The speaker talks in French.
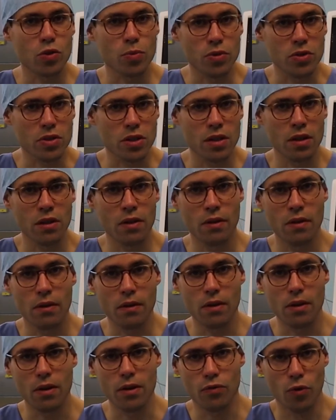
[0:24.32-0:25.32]
je pense qu'il
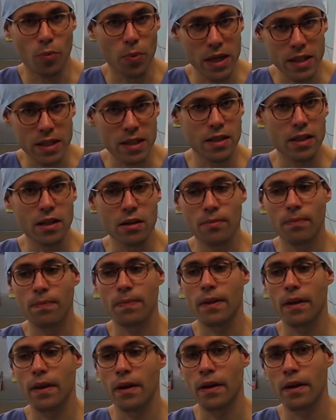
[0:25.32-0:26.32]
ne faut pas hésiter
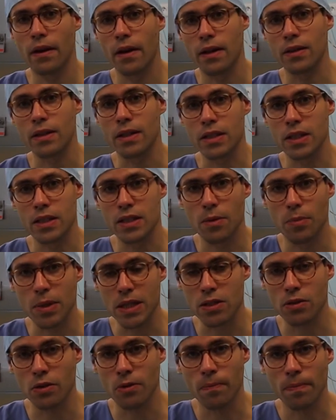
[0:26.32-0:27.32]
à adresser ces
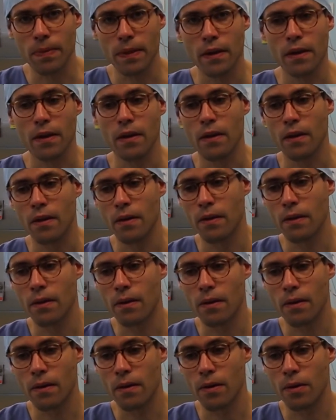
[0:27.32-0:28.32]
patients
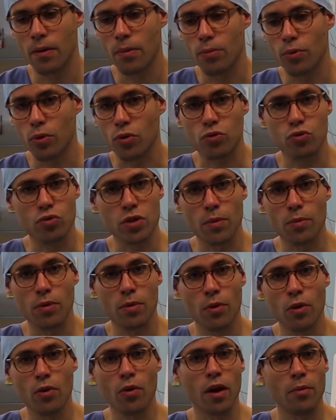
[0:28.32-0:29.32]
pour tout
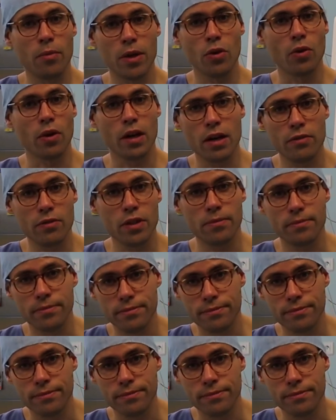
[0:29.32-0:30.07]
simplement leur améliorer la vie.